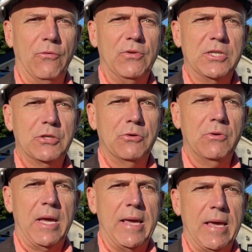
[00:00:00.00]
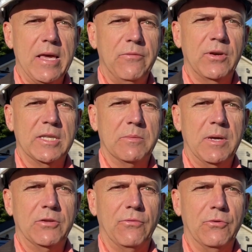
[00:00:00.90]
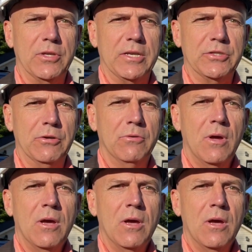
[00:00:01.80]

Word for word: fissures et effritement de fondations,